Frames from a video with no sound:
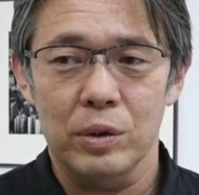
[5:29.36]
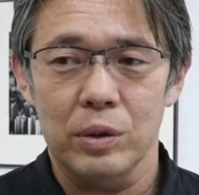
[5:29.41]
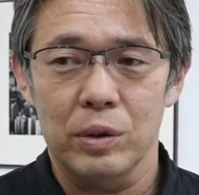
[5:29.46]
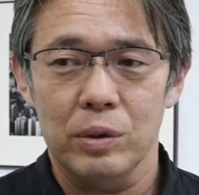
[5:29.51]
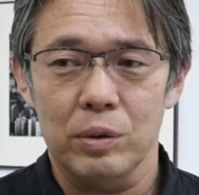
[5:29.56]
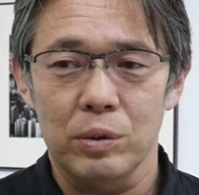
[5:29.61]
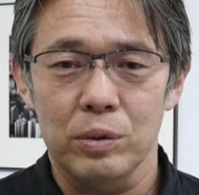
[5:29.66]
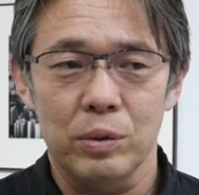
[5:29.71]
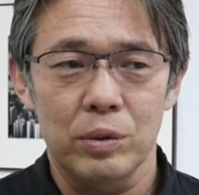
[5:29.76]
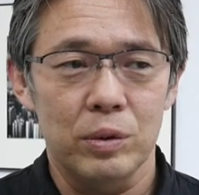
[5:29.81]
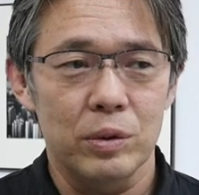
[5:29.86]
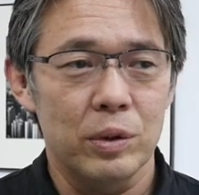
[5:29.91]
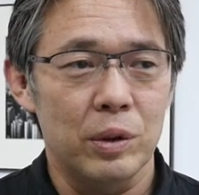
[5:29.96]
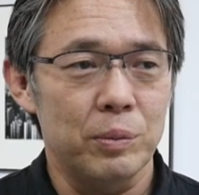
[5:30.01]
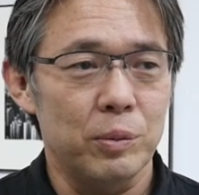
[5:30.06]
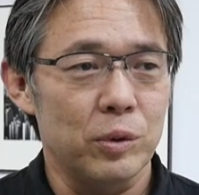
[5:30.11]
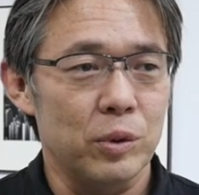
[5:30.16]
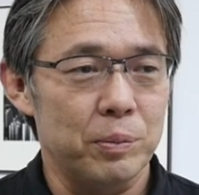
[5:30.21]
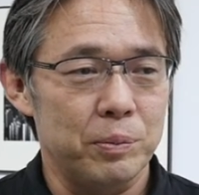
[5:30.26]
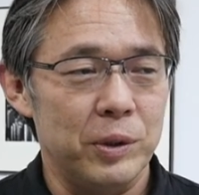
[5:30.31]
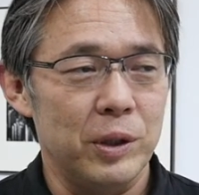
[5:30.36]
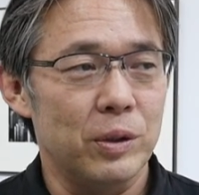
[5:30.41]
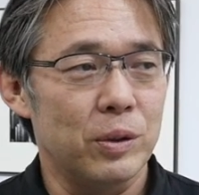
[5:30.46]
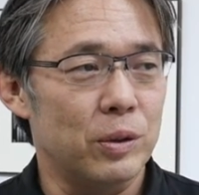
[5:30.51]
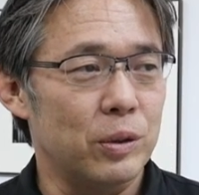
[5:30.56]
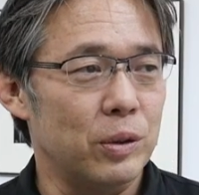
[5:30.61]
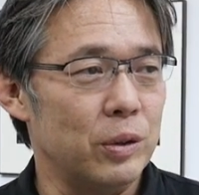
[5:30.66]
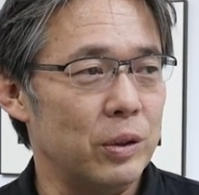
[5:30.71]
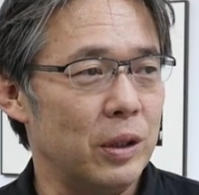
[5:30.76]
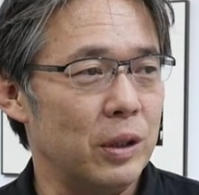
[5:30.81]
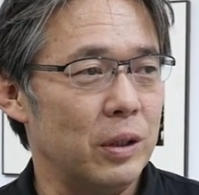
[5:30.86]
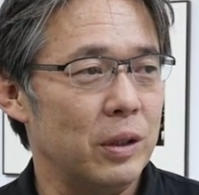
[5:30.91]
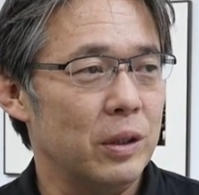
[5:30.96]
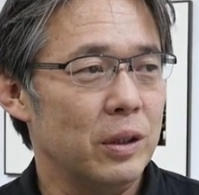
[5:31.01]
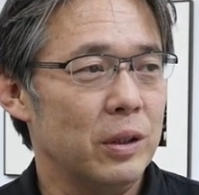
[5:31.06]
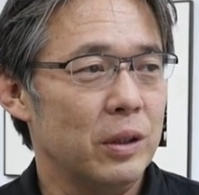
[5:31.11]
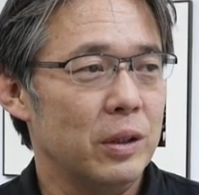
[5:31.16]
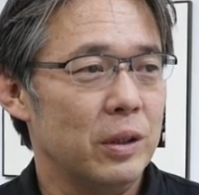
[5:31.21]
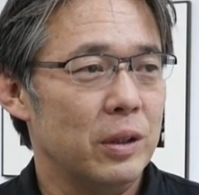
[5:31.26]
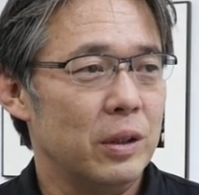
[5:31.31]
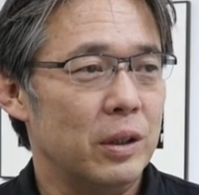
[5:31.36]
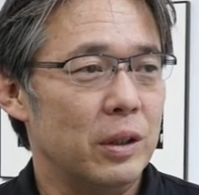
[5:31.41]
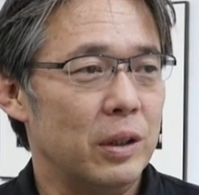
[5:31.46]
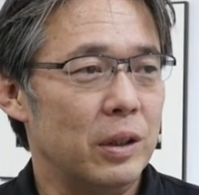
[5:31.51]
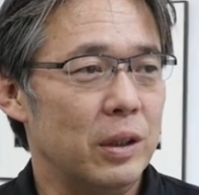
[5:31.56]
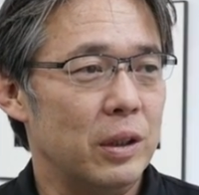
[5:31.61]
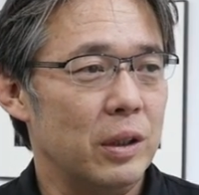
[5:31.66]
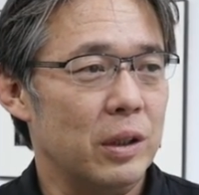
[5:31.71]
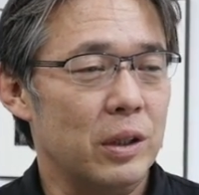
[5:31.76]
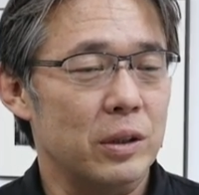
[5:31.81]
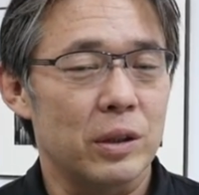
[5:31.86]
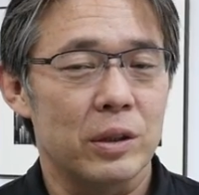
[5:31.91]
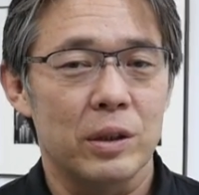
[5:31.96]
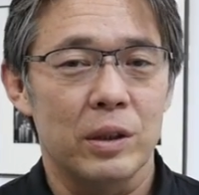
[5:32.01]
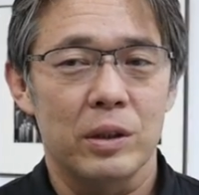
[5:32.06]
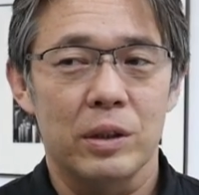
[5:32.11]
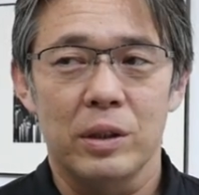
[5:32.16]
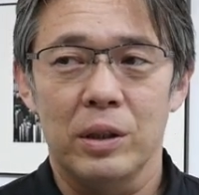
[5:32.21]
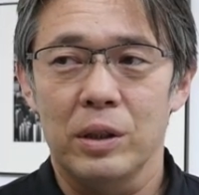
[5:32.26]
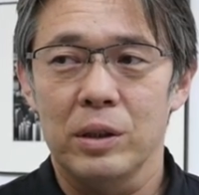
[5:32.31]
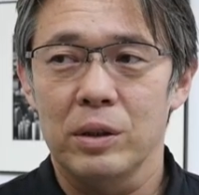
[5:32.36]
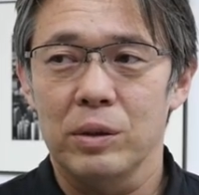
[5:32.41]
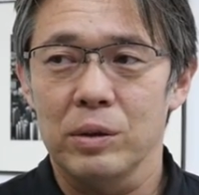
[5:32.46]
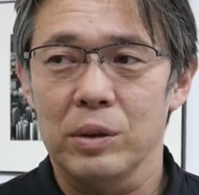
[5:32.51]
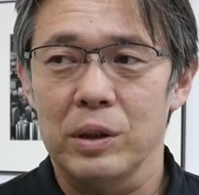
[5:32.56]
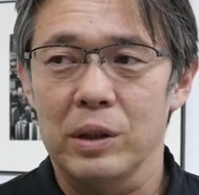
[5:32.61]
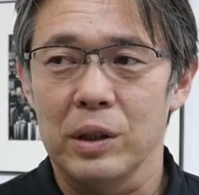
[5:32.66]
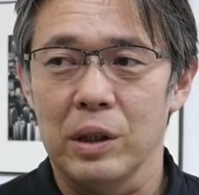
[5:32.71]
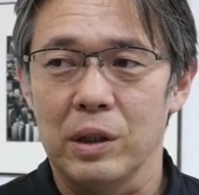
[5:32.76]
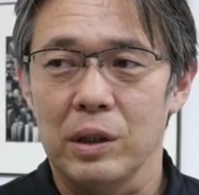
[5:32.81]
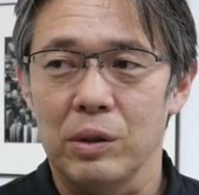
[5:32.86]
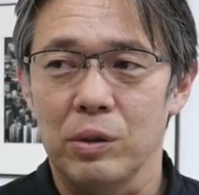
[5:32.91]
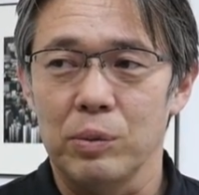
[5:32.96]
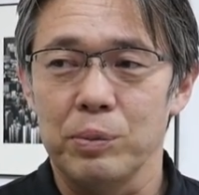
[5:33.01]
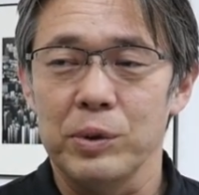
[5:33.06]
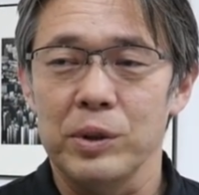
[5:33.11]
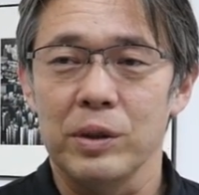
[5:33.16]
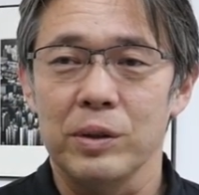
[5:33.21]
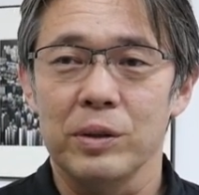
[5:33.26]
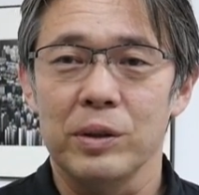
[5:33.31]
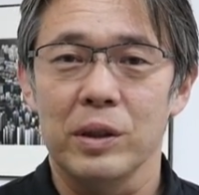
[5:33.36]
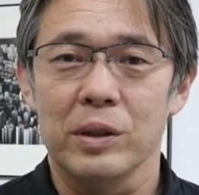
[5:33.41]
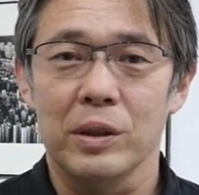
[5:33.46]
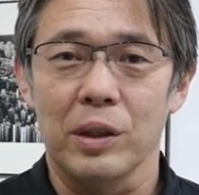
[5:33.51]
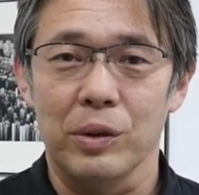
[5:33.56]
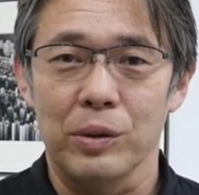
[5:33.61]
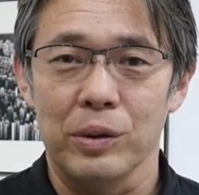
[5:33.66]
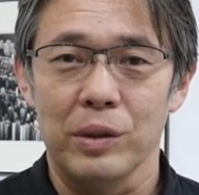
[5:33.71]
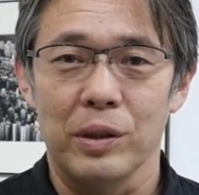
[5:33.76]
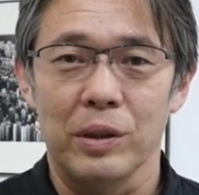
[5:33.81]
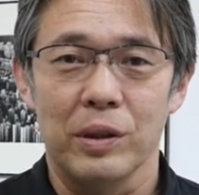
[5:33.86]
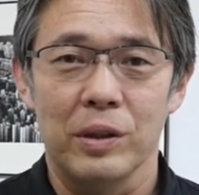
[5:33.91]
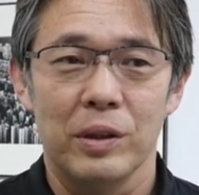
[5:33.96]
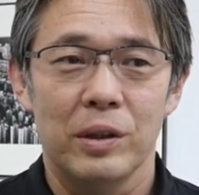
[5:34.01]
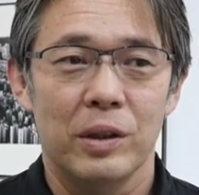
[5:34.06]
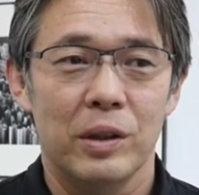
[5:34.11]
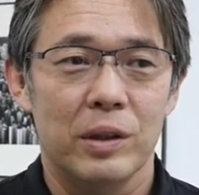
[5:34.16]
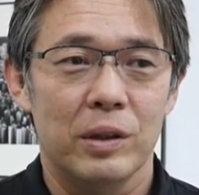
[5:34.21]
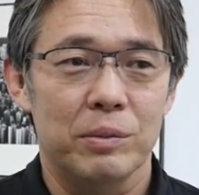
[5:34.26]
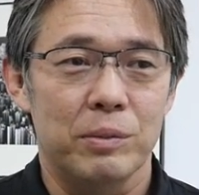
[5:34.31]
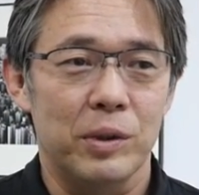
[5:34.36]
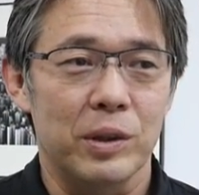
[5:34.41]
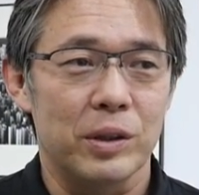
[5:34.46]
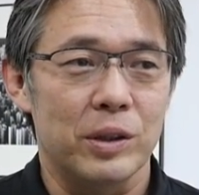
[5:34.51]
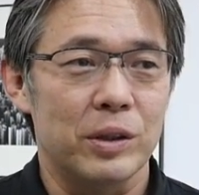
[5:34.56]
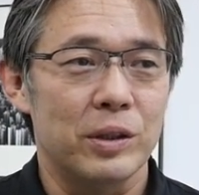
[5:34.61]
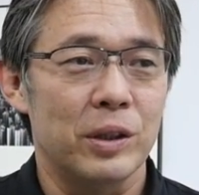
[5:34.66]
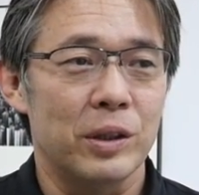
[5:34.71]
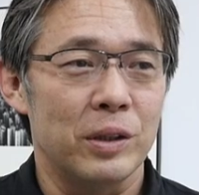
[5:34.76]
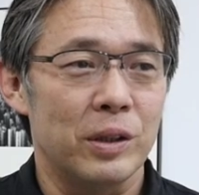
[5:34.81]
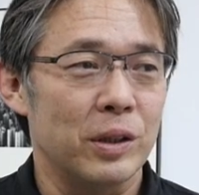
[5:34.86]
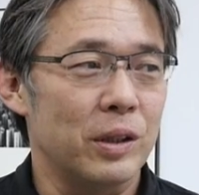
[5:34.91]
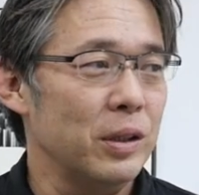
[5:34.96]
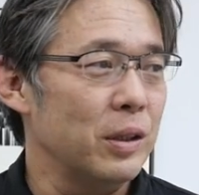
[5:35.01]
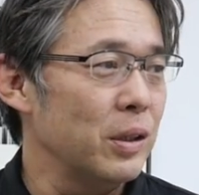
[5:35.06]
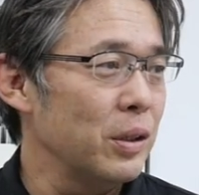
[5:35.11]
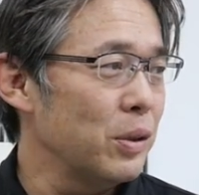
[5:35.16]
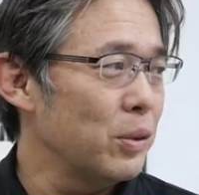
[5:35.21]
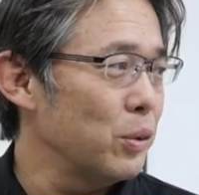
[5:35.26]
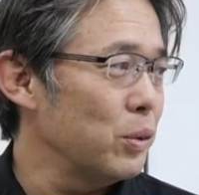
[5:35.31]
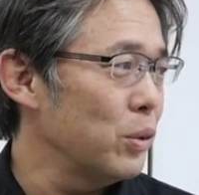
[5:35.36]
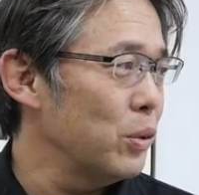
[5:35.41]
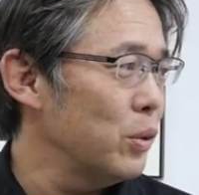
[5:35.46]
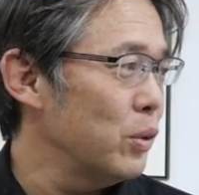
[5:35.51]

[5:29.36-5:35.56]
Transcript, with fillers: このデモのピークとね、えー、重なった時がオープニングだったので、まあ、必然的にこ